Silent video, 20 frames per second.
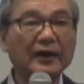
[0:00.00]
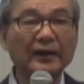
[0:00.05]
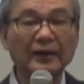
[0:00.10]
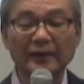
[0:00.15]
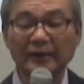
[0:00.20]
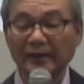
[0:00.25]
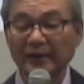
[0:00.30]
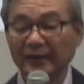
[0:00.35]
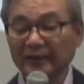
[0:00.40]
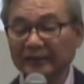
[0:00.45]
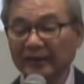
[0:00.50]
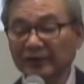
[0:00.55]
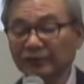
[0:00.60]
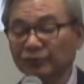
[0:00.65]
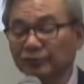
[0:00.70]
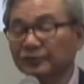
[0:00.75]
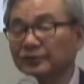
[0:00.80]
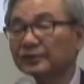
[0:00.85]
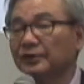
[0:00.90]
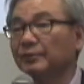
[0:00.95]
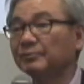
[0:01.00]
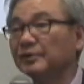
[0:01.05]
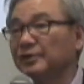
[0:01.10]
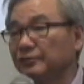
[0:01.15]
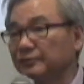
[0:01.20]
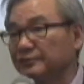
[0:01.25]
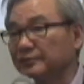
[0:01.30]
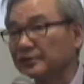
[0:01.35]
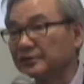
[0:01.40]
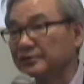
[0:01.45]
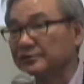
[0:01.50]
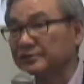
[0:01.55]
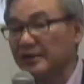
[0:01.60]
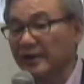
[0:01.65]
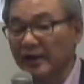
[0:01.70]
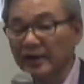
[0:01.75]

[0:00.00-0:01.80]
は偏ってみるんです。